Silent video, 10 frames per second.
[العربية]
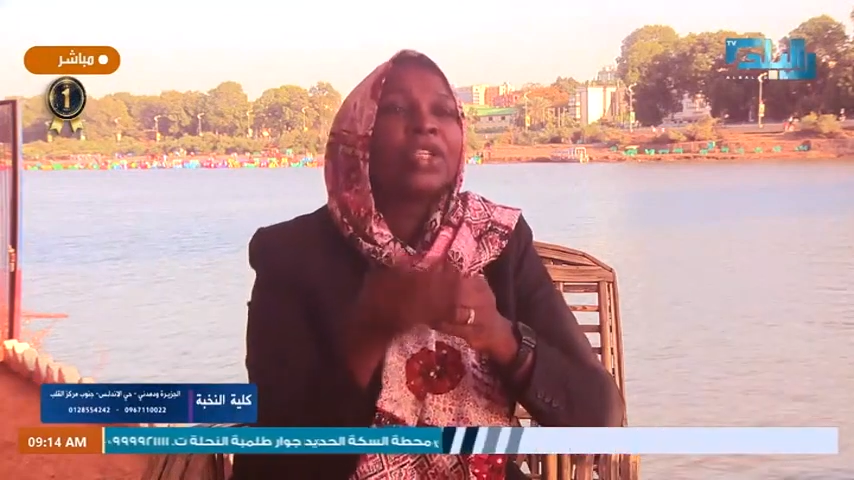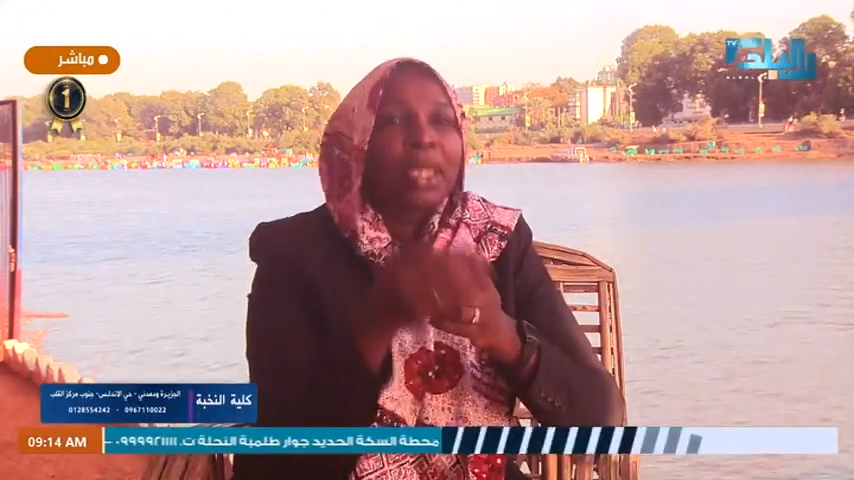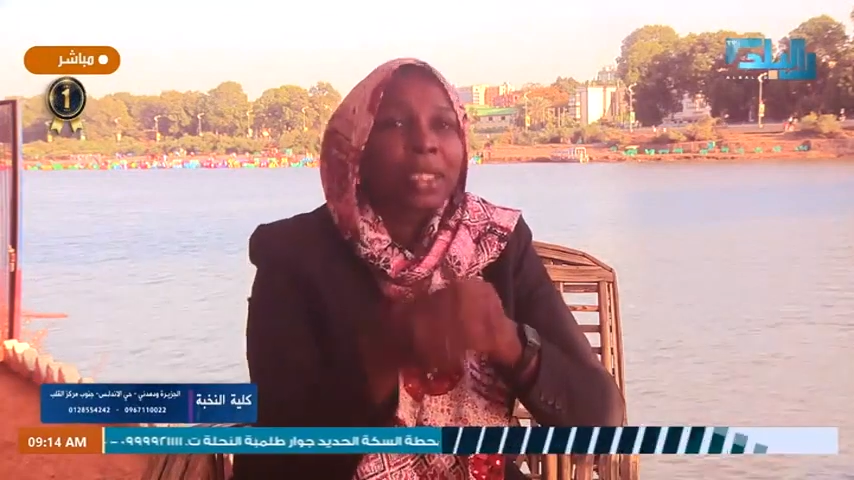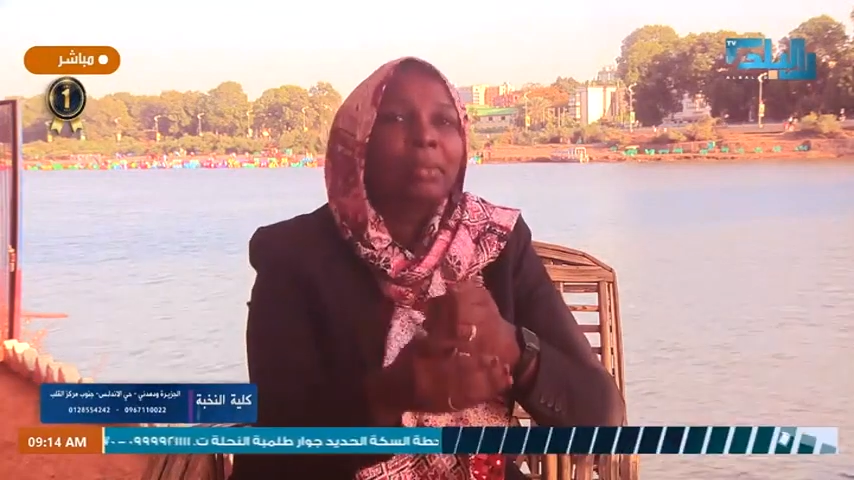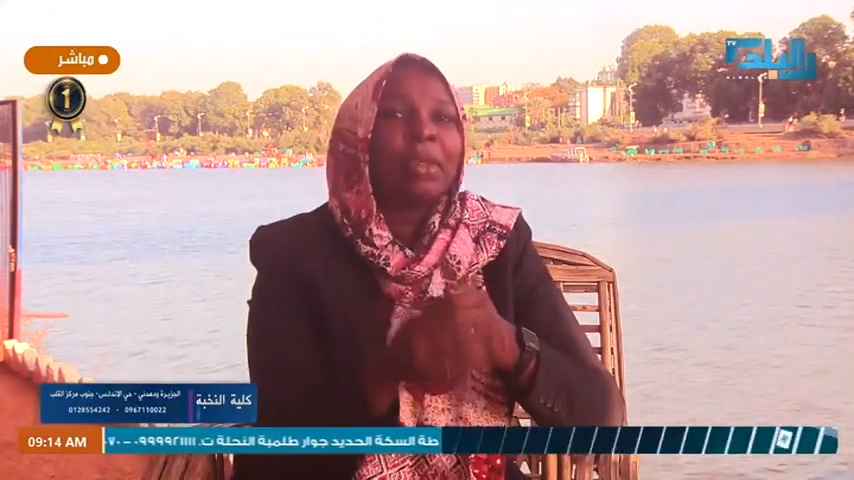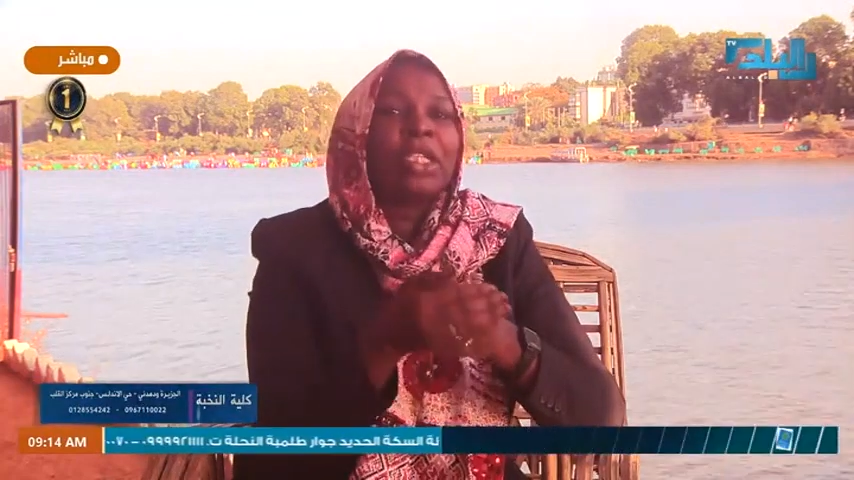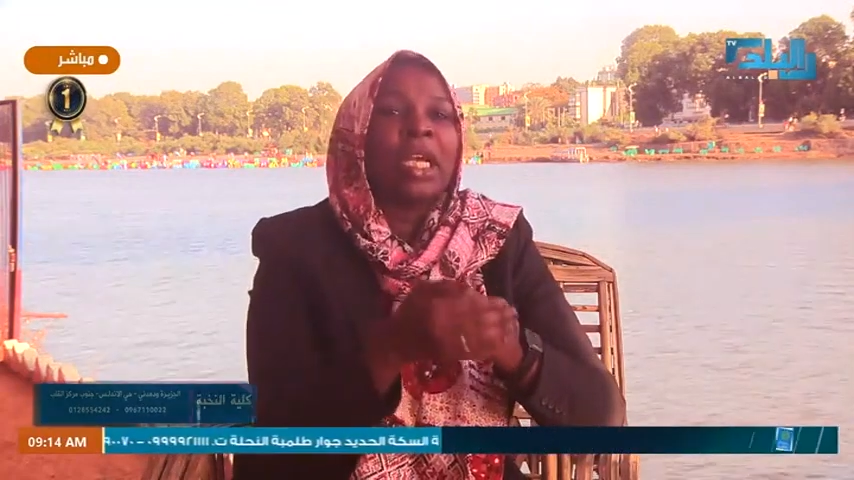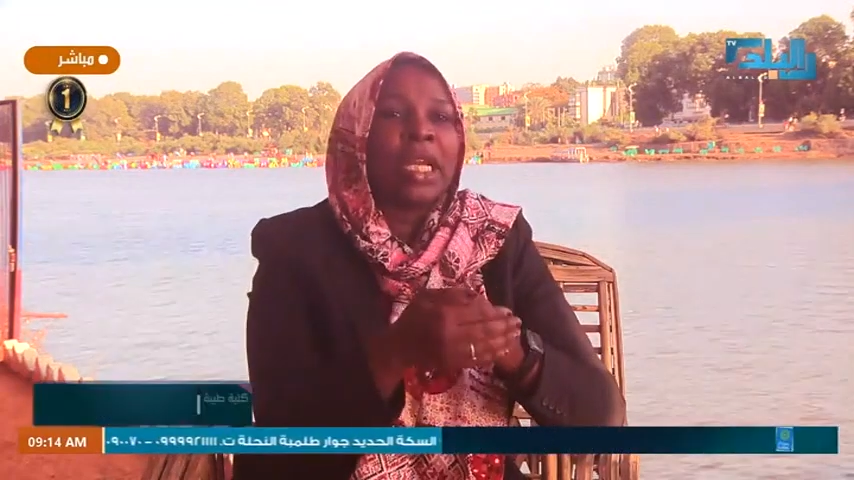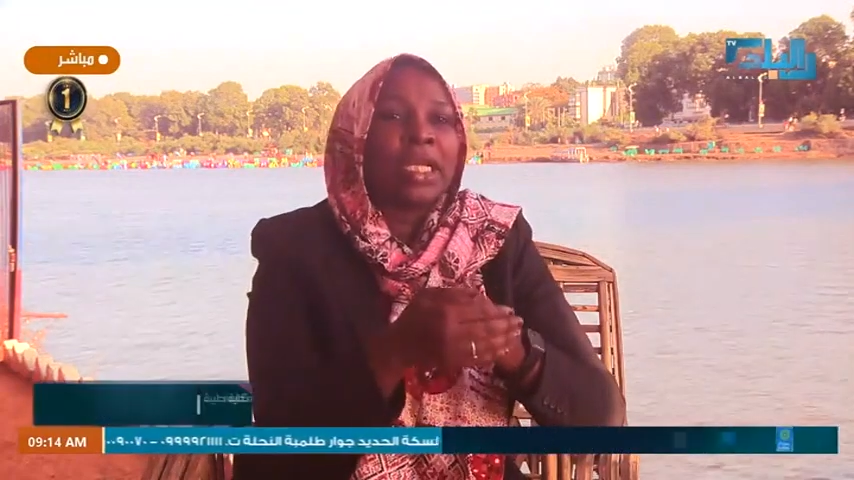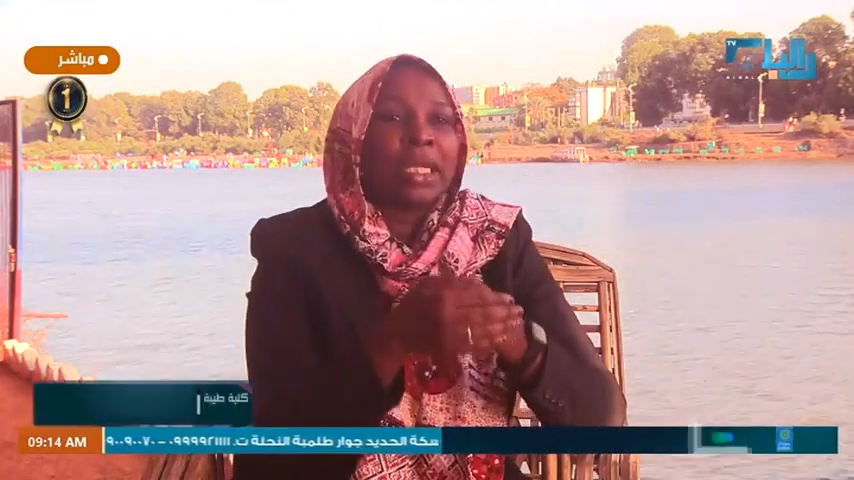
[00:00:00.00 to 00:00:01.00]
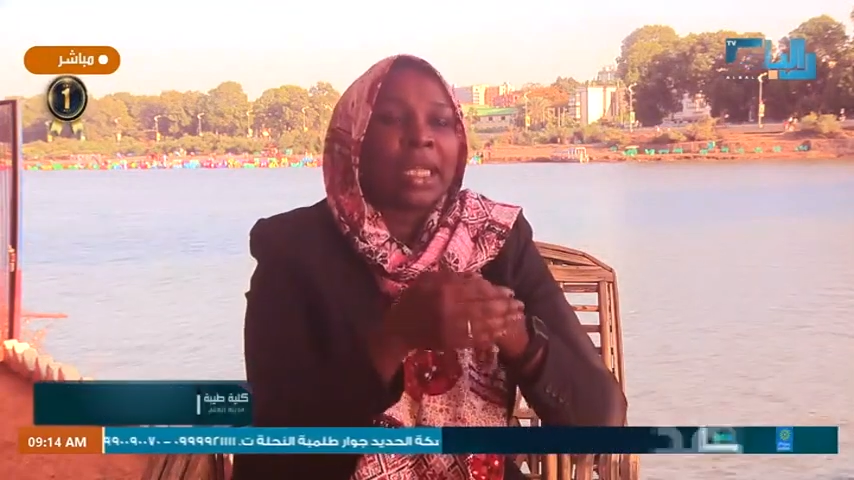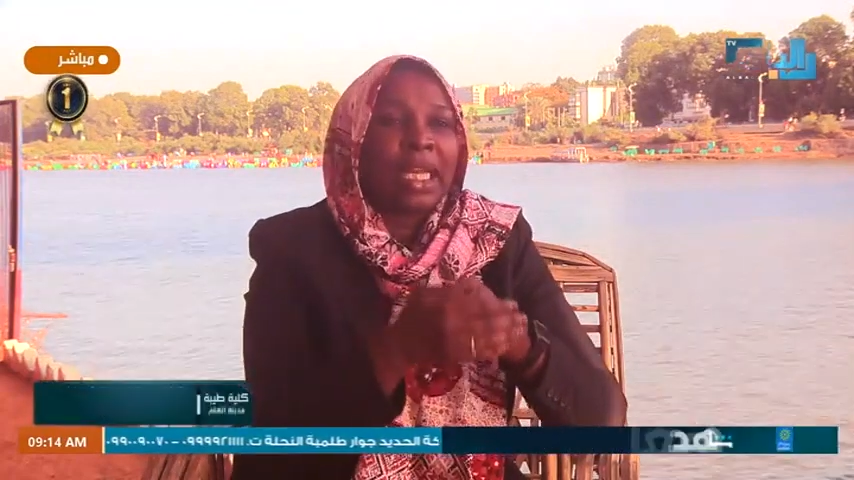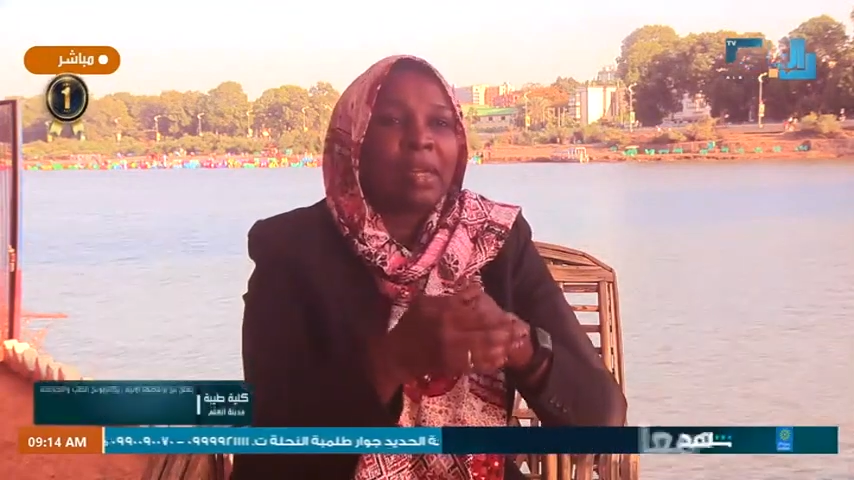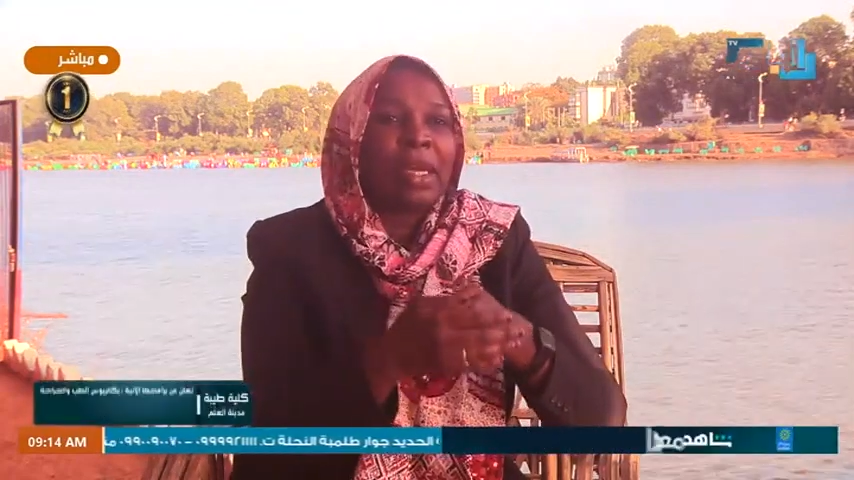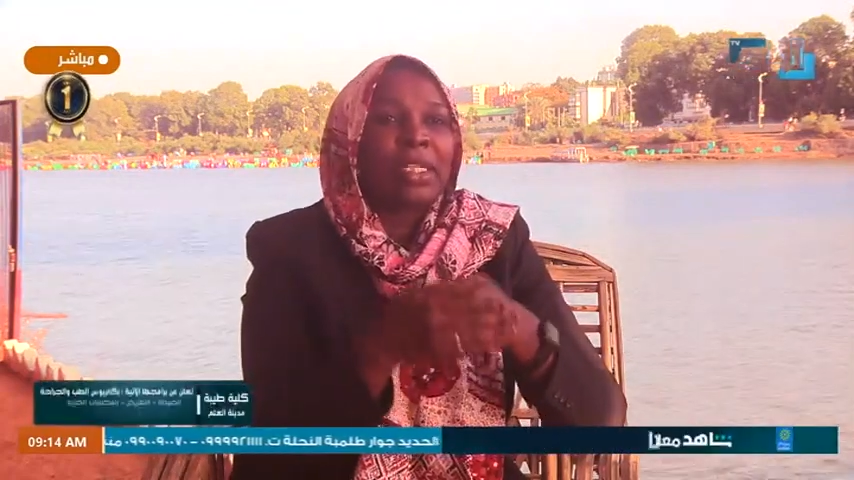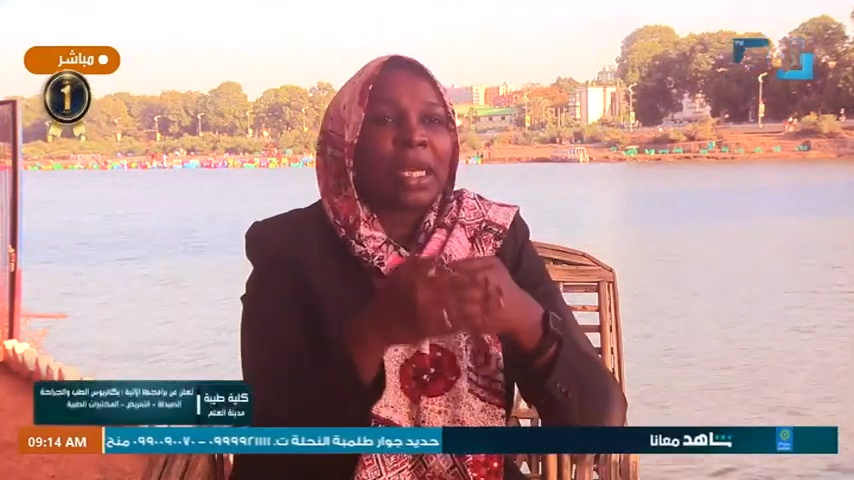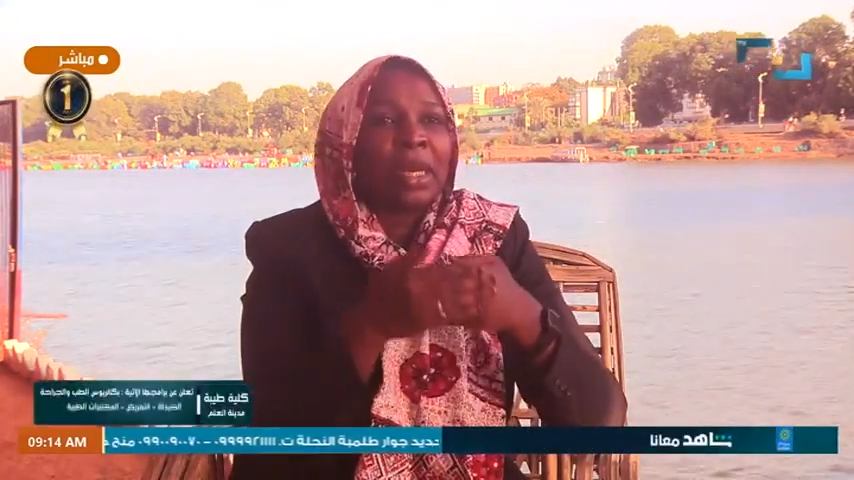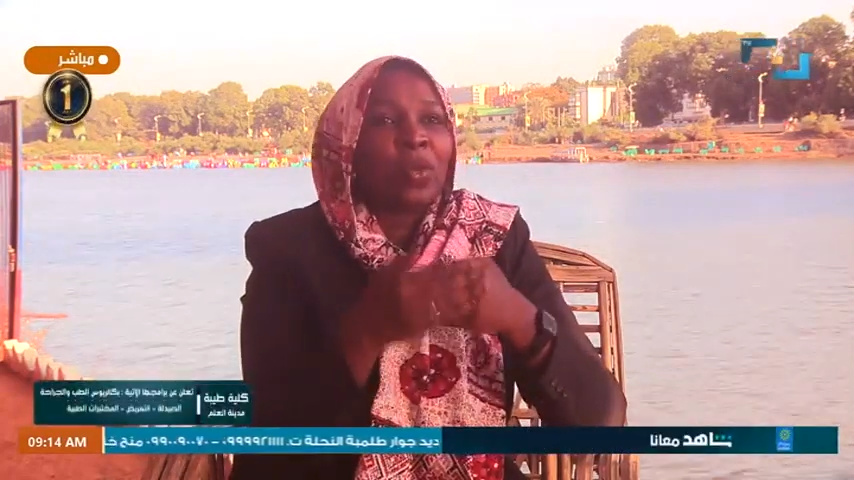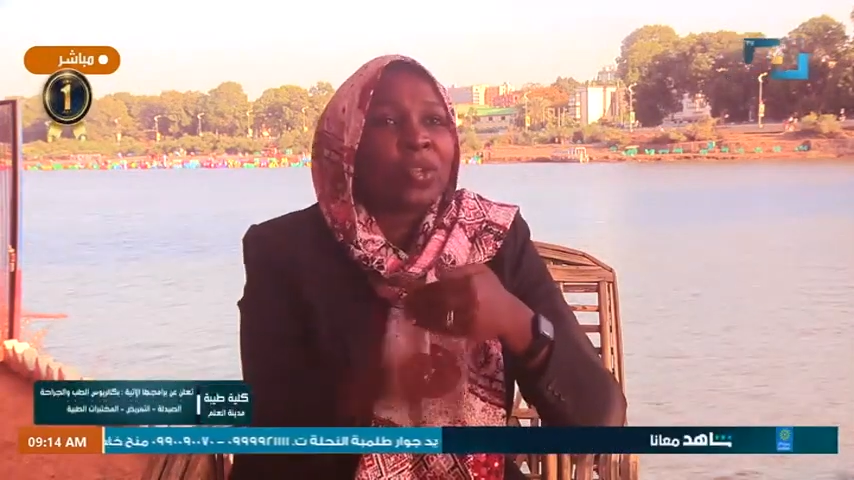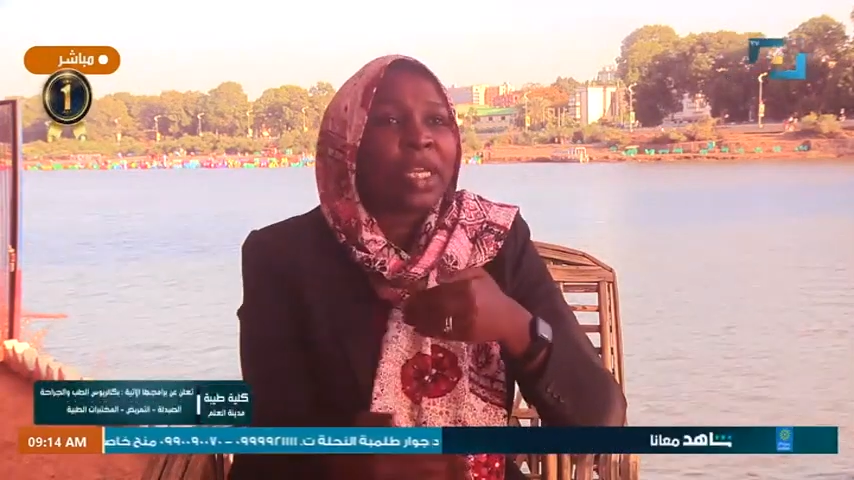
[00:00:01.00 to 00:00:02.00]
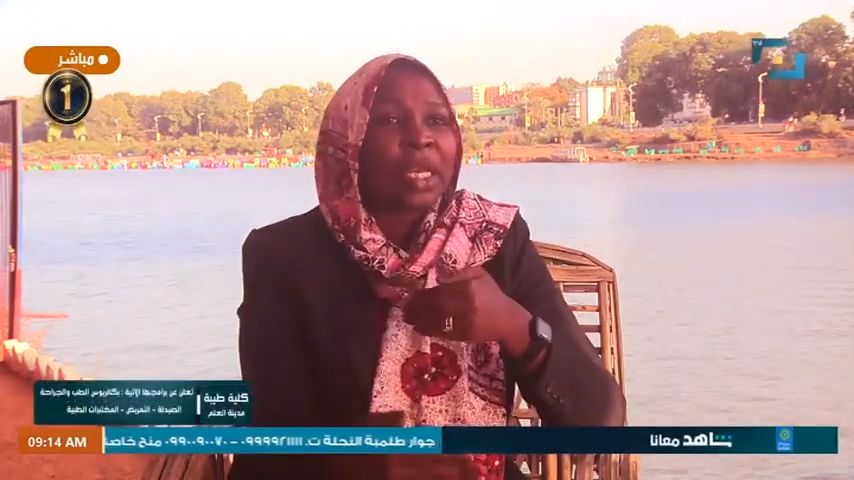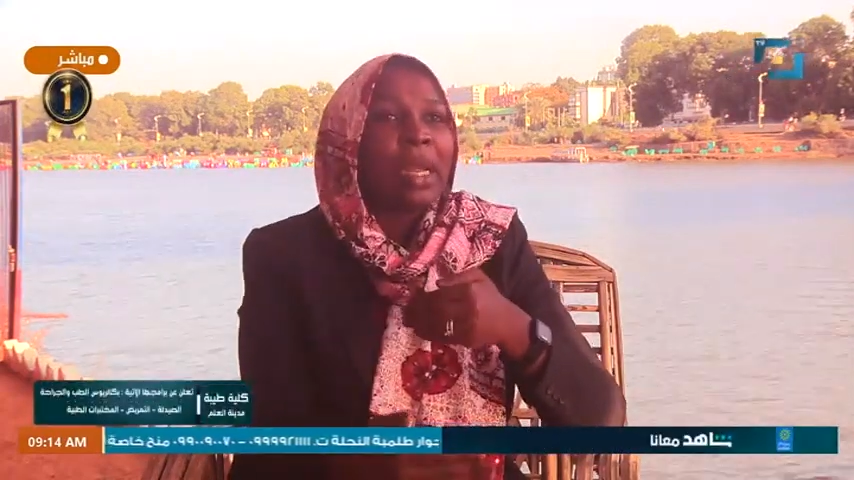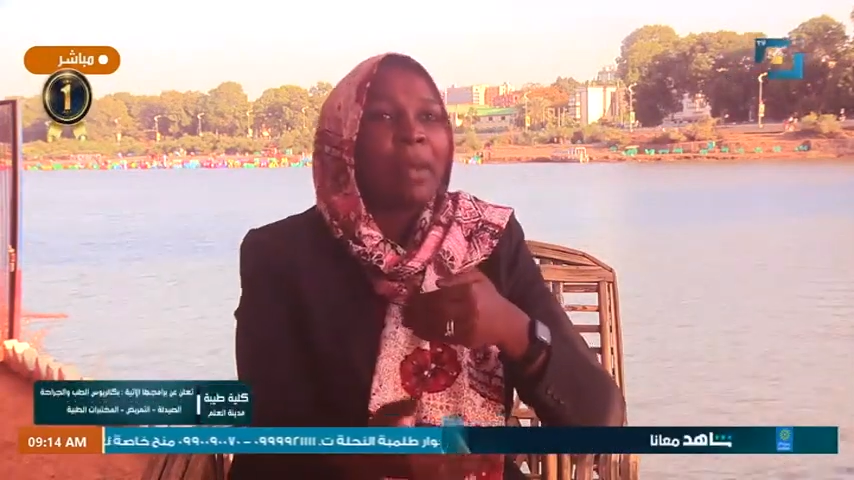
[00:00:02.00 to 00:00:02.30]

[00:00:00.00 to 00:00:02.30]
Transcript: شرط مجانيه التعليم عشان الاسر